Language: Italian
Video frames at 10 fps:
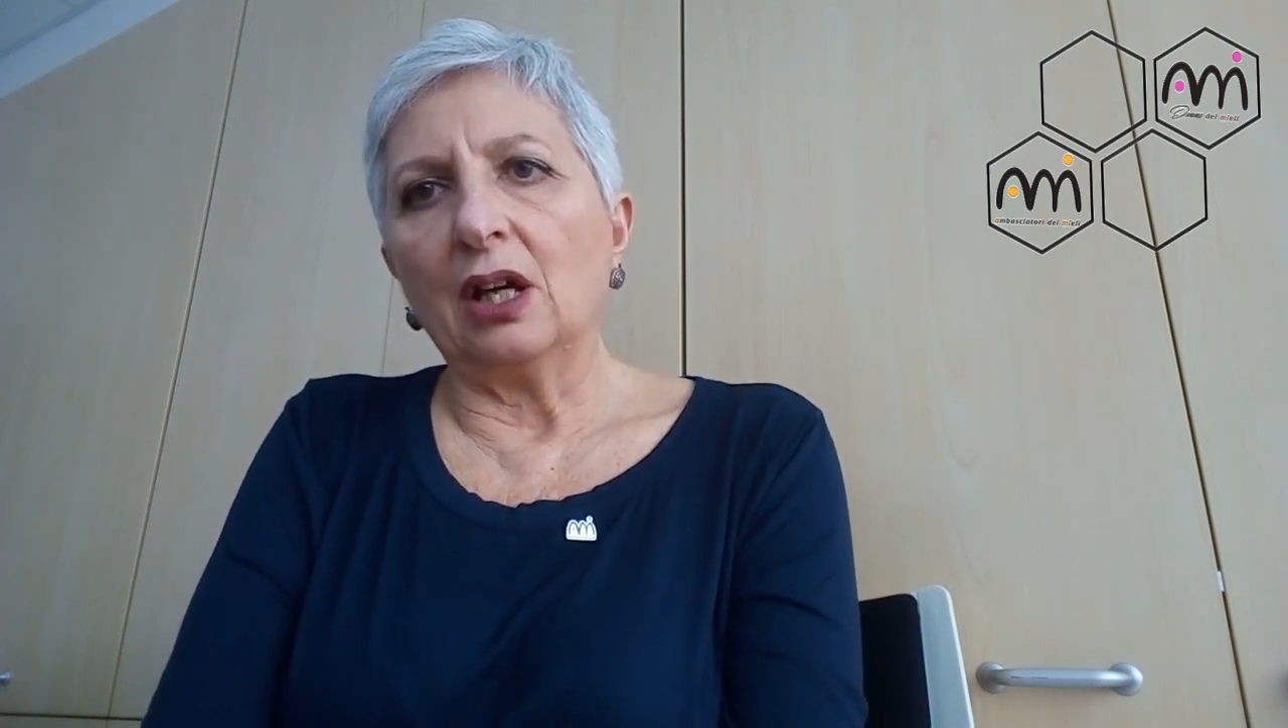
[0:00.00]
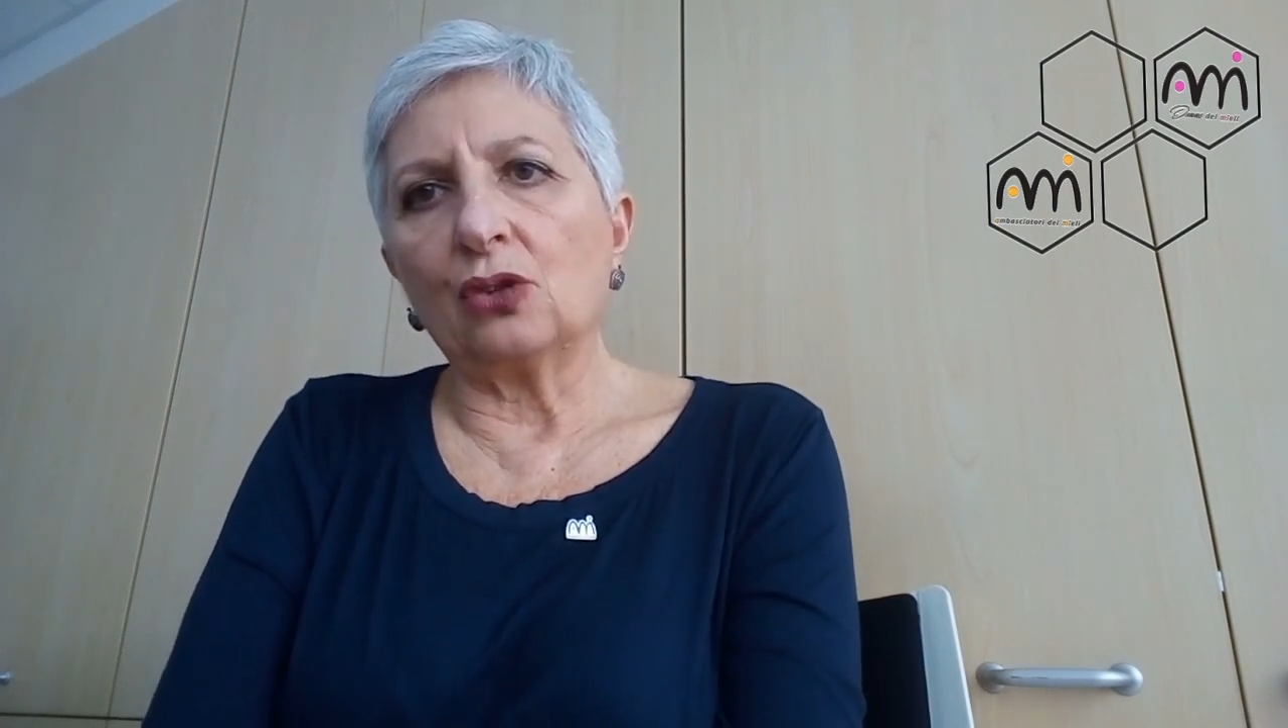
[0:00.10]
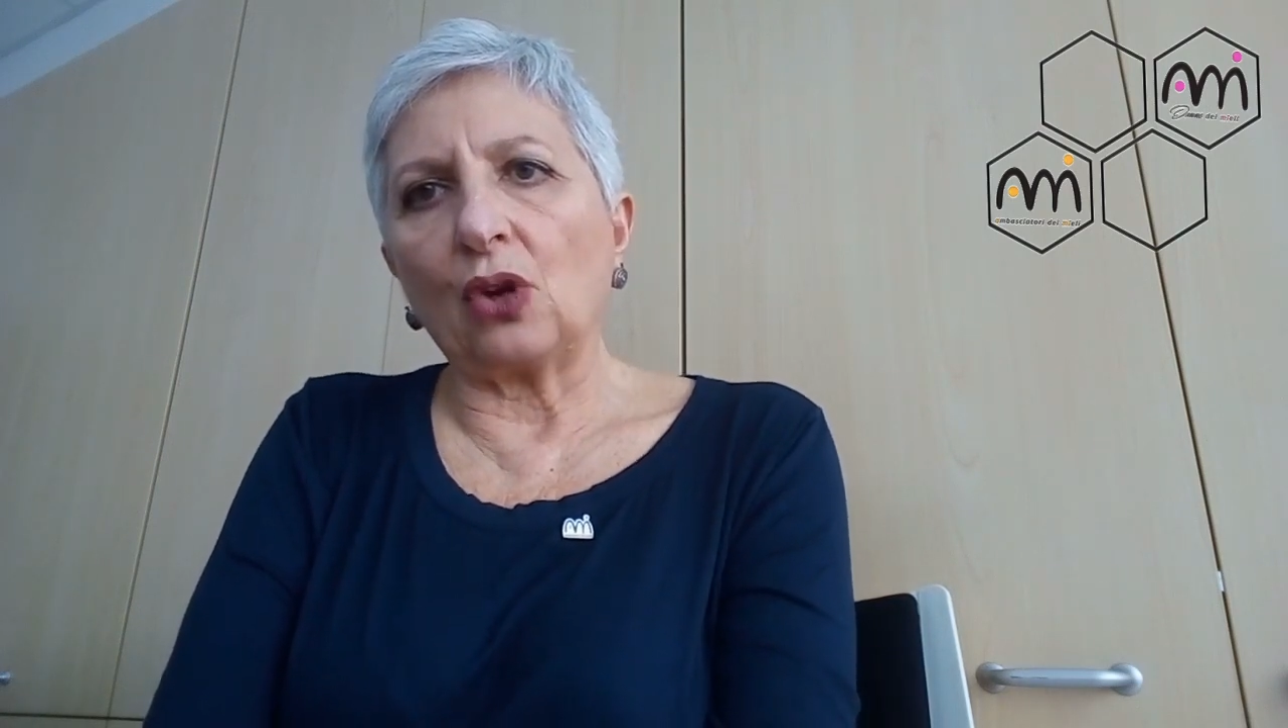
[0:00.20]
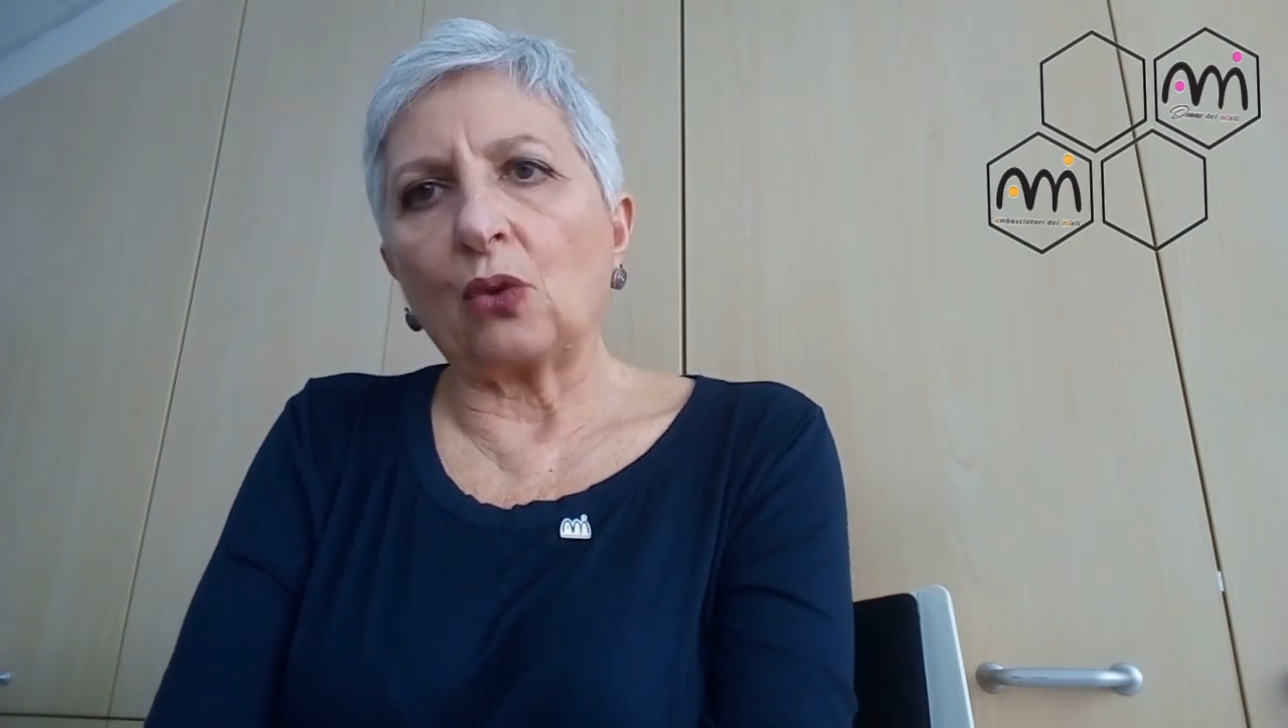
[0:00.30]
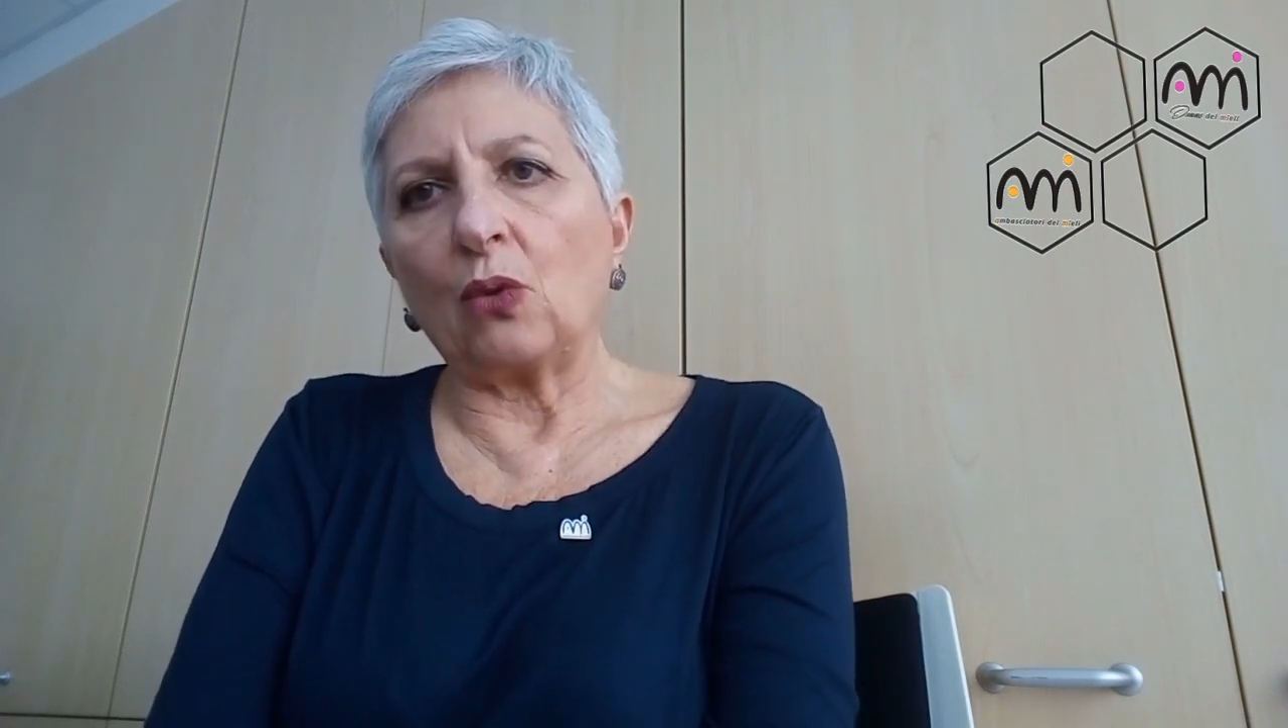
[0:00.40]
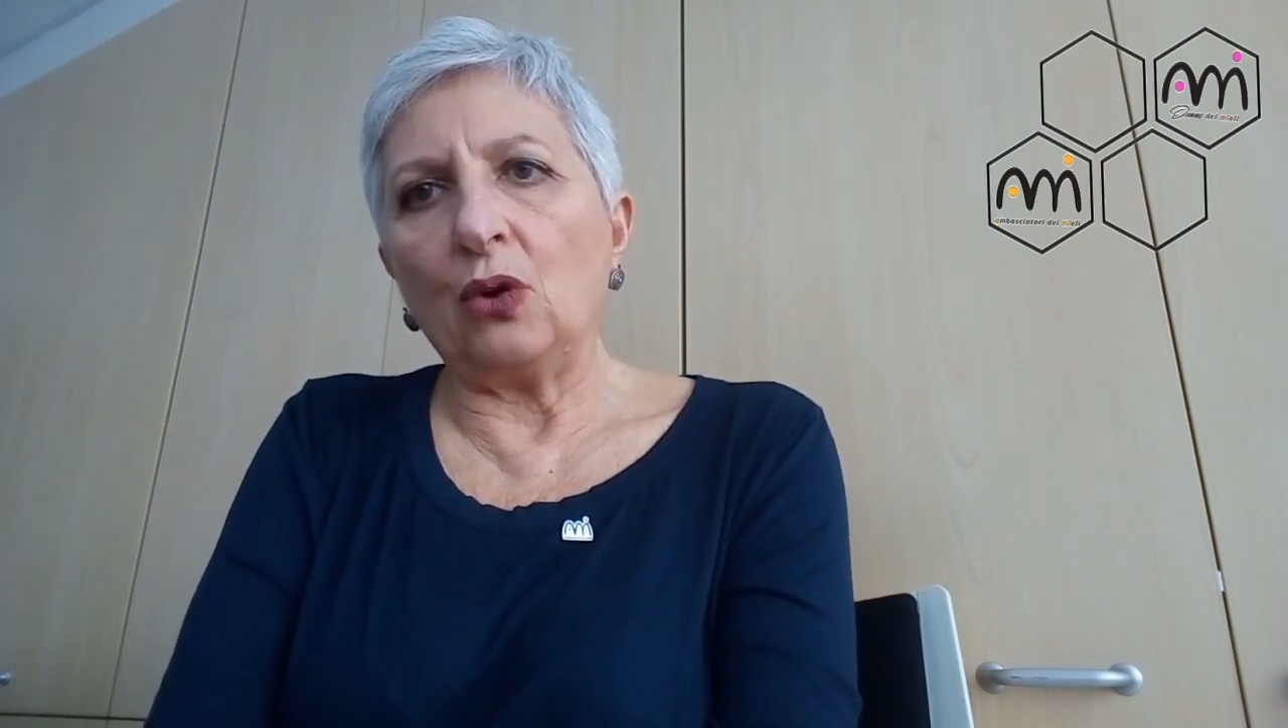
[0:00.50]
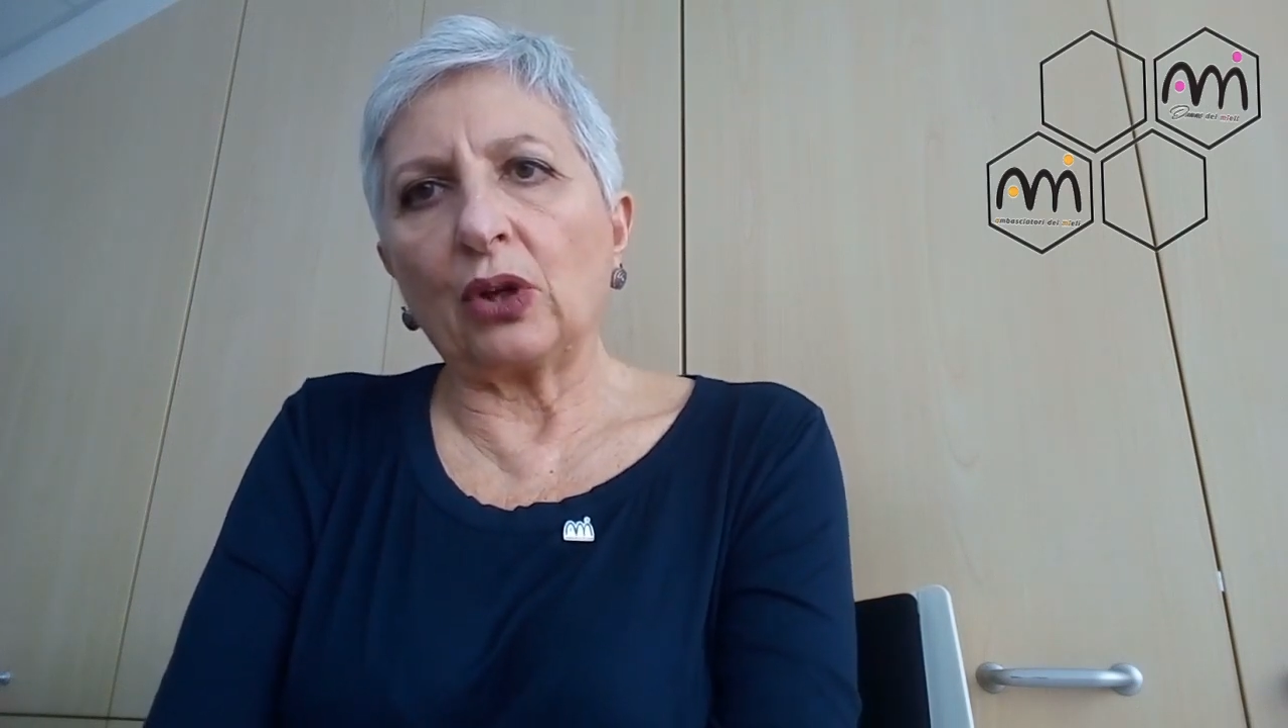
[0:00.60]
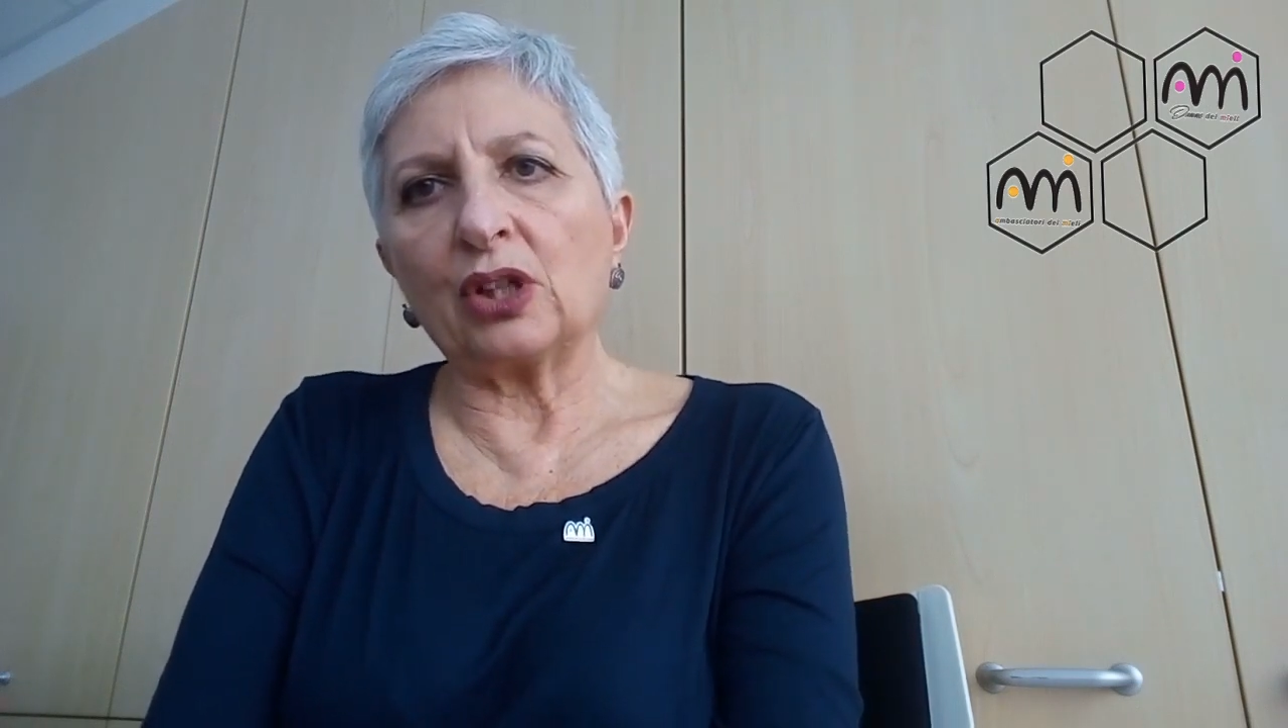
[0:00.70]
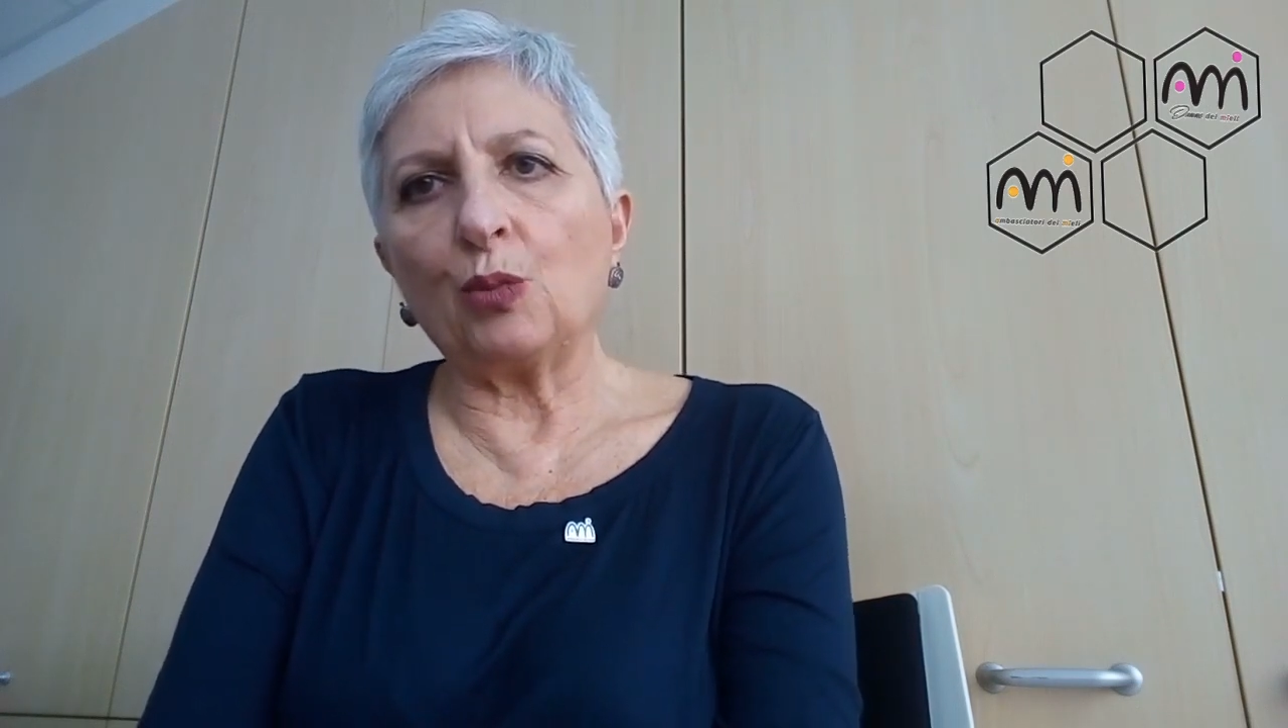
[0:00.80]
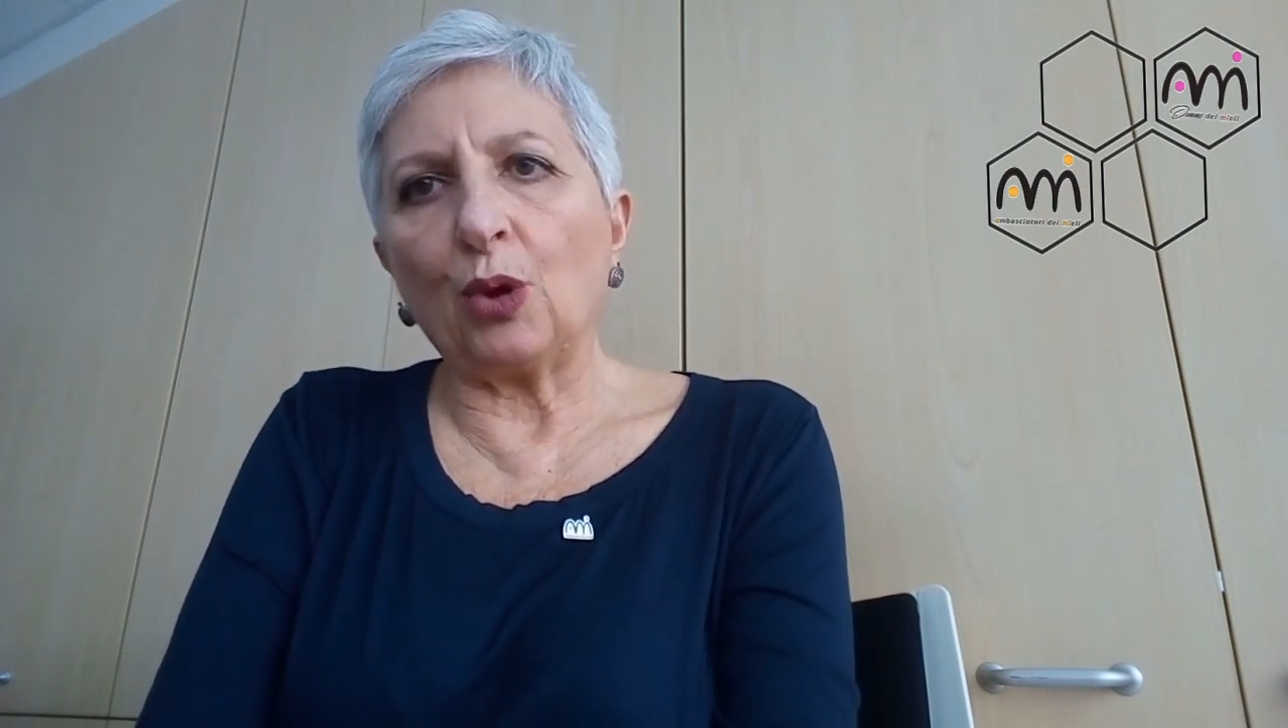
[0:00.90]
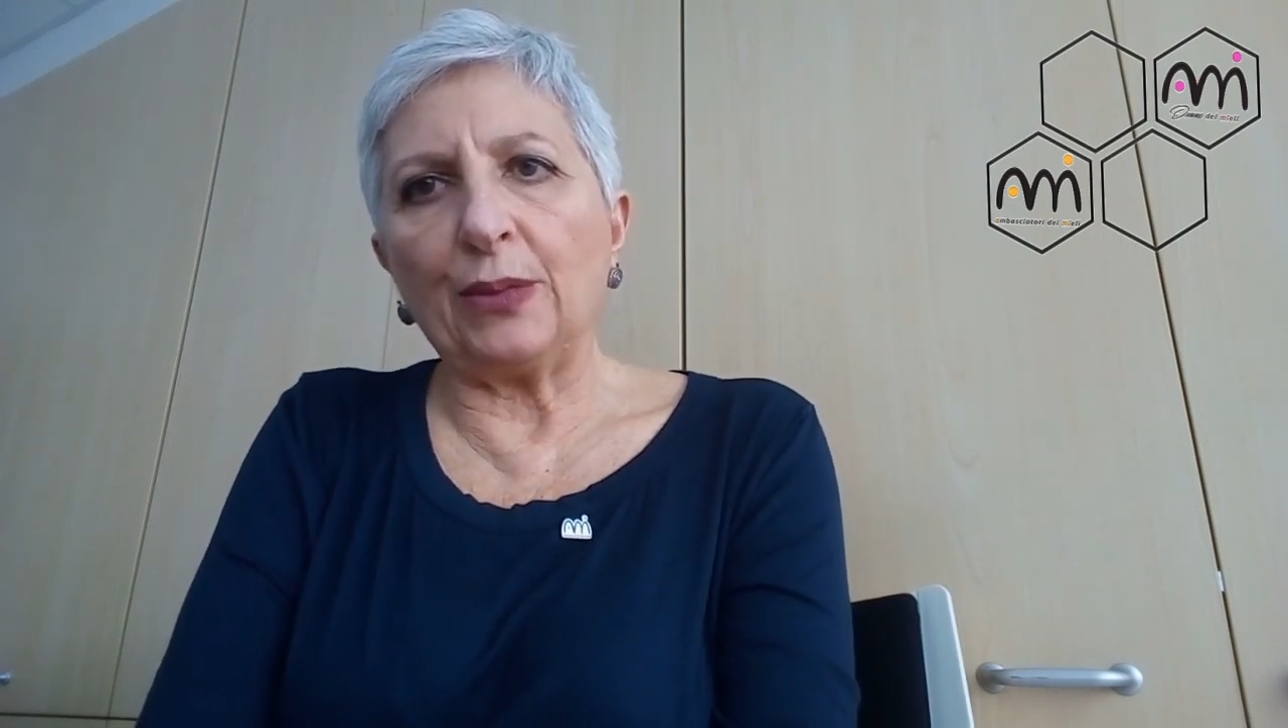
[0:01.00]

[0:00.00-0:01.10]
cioè quello che si può